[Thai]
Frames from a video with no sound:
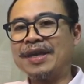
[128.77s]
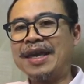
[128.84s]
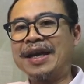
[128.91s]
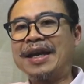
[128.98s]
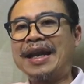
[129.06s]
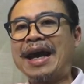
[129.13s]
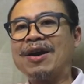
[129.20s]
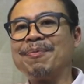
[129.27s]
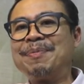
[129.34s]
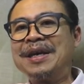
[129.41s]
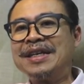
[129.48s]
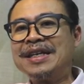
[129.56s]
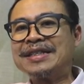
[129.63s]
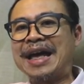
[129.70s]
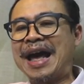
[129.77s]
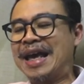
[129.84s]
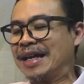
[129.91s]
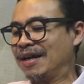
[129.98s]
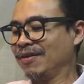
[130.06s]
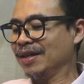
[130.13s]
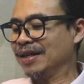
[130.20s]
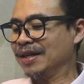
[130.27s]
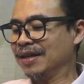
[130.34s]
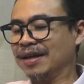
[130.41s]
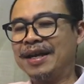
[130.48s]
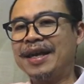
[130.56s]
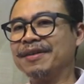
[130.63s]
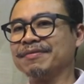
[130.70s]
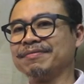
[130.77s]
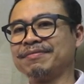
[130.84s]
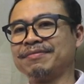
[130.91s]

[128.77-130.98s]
เอกลักษณ์ของPeak Designเขาก็คือคลิก